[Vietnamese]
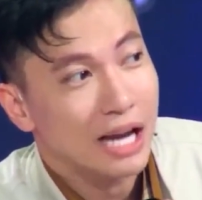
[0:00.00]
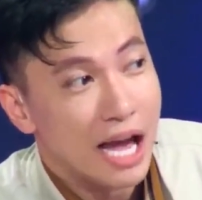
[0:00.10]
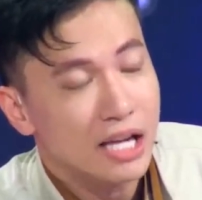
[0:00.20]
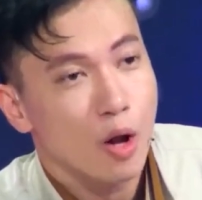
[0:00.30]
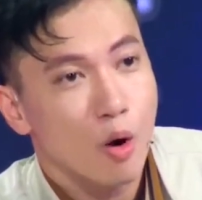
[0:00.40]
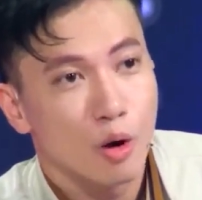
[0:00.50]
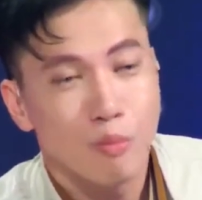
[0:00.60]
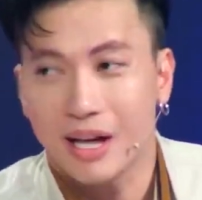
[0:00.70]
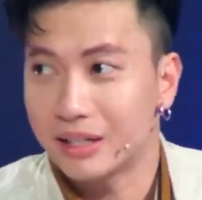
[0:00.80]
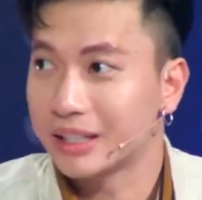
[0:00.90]
một cái
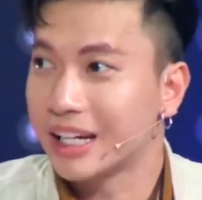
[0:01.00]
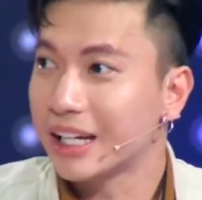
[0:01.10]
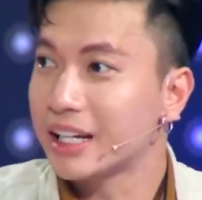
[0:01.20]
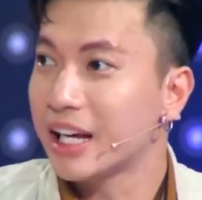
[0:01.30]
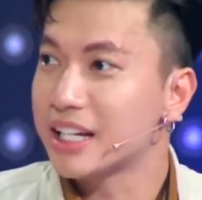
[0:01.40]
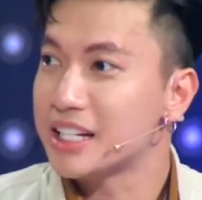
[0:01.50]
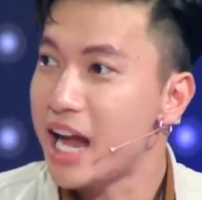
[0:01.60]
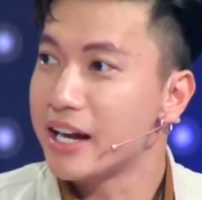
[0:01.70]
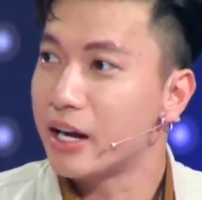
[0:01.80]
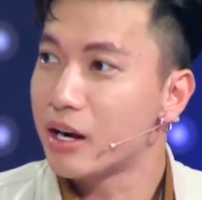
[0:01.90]
vô đúng là cái cái cái
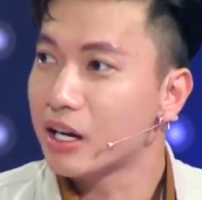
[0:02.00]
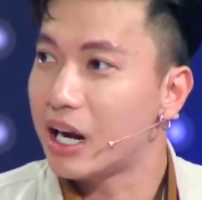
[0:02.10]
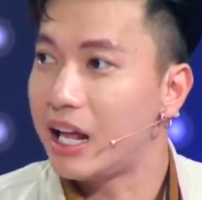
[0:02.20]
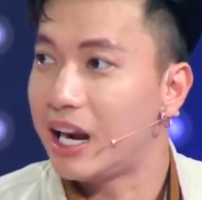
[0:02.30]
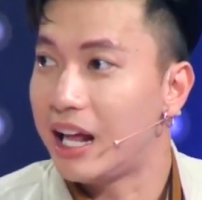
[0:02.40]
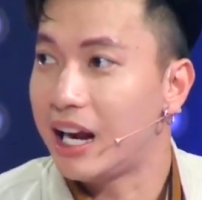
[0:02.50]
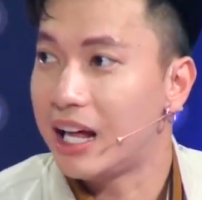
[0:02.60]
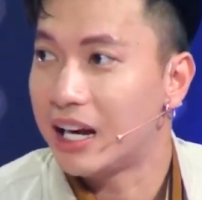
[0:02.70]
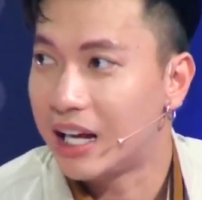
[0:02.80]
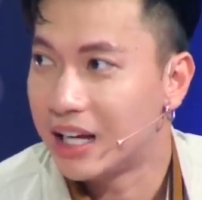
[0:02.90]
cái style này rất là là
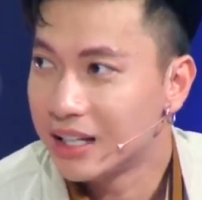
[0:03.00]
là